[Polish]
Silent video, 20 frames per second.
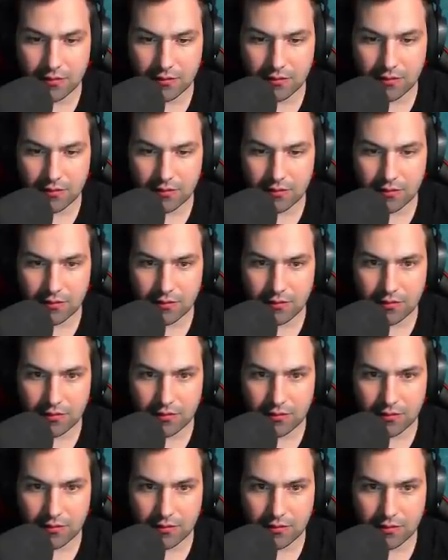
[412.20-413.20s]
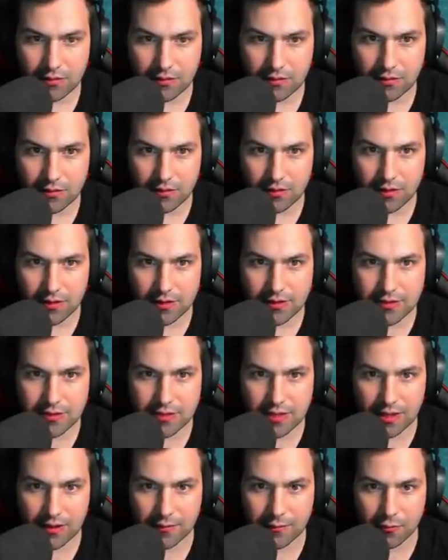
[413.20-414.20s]
Tak, kupuję. O
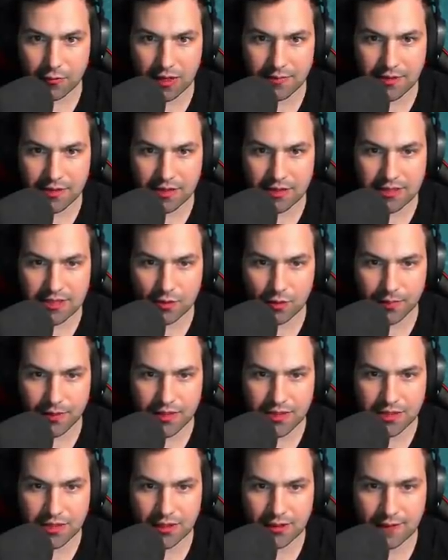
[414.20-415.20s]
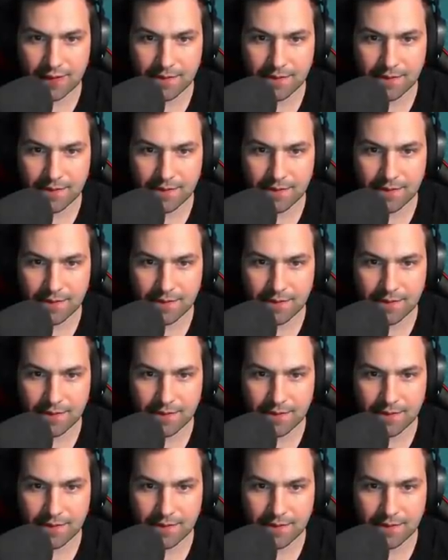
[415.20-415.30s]
Jezus, a ona mnie nie chce kupić?